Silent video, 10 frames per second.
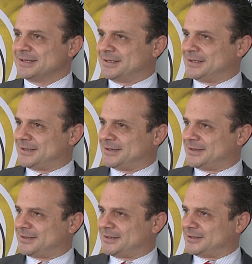
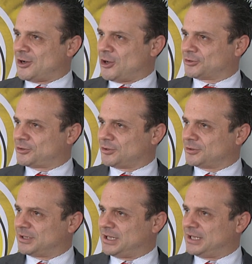eh,
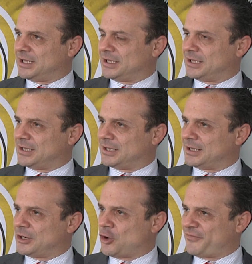8 di
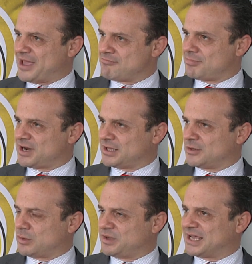eh, novembre
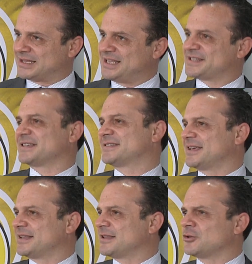del
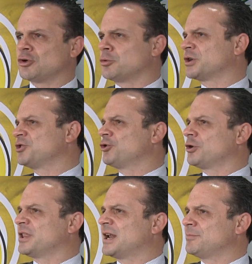2017, dopo tre
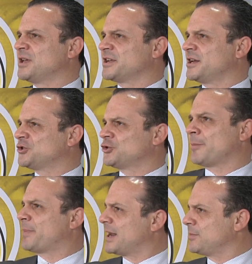giorni dalla mia rielezione
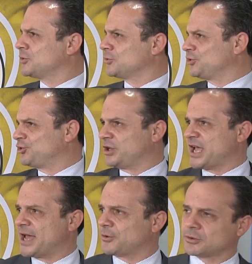al Parlamento
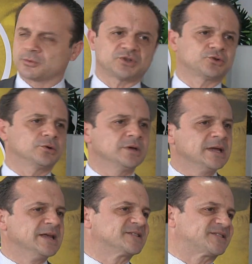siciliano questo
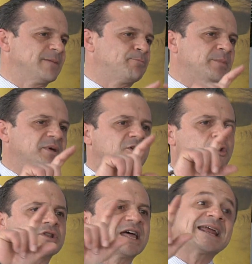sempre per
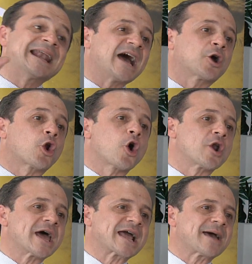ricordare la
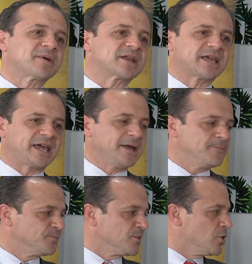cronaca perché
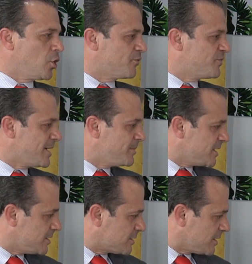
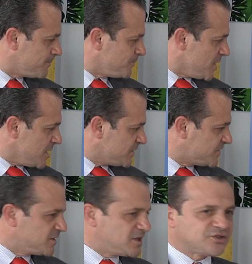ovviamente
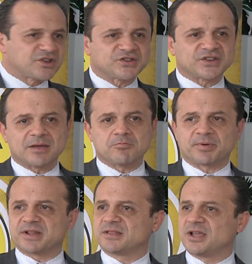si dice
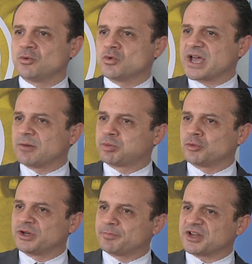sempre De Luca è il
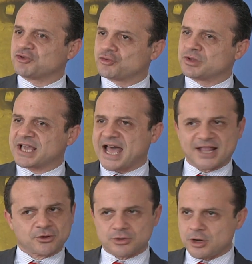
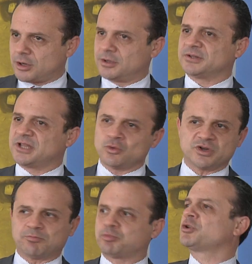pluripregiudicato, no, De
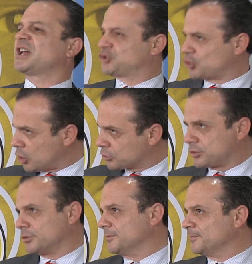Luca è il pluriassolto,